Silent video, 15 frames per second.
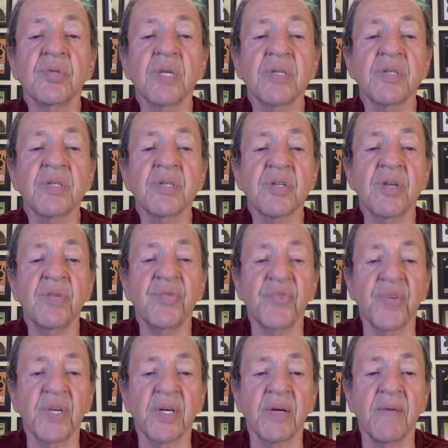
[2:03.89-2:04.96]
da
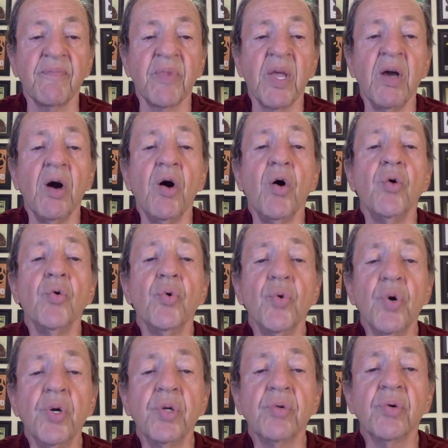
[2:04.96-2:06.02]
sexta-feira, o
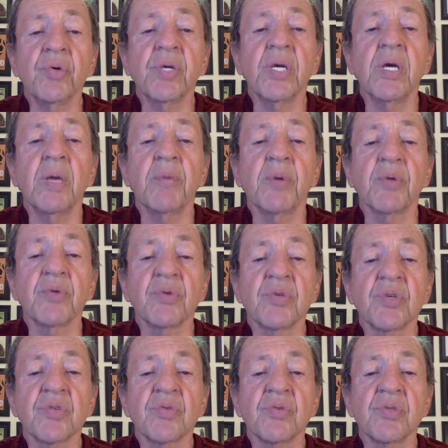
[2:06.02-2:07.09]
único que reproduz
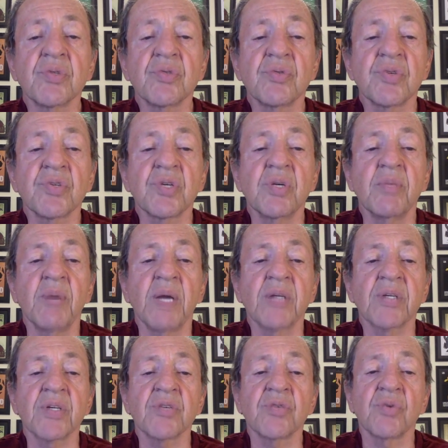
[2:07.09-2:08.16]
as condições
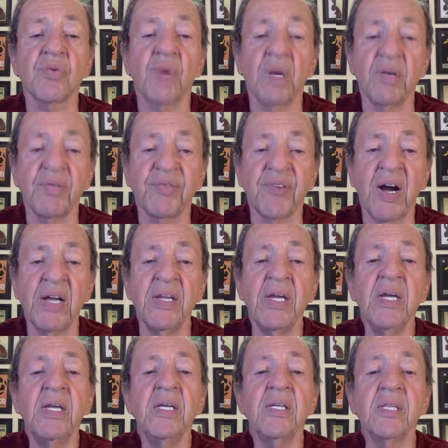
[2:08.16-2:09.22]
climáticas do Qualify
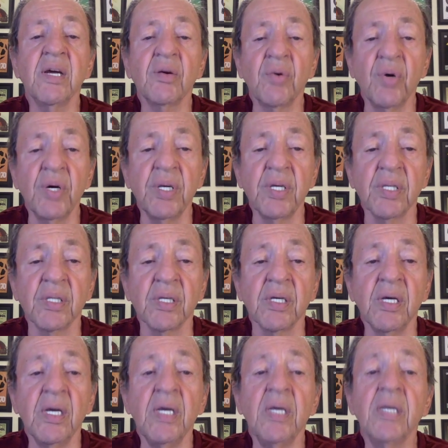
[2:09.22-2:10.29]
e da corrida,
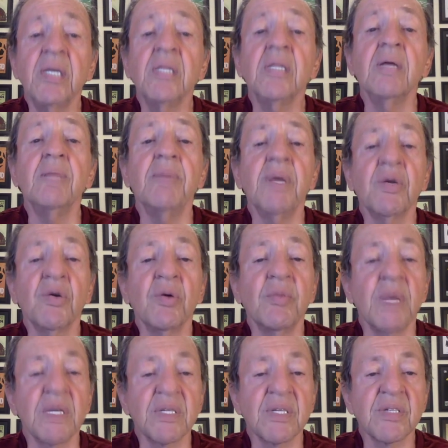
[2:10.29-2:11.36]
que também
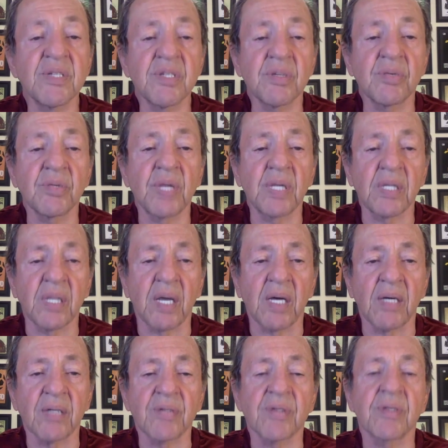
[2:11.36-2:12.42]
começa às 5 da
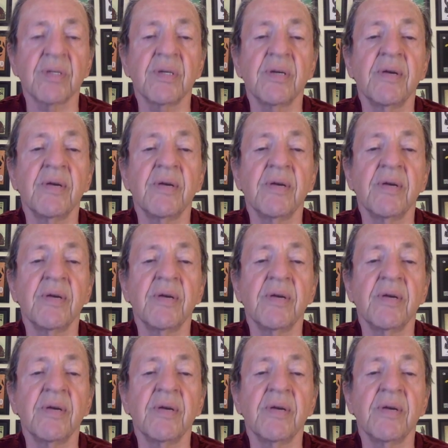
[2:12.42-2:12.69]
tarde.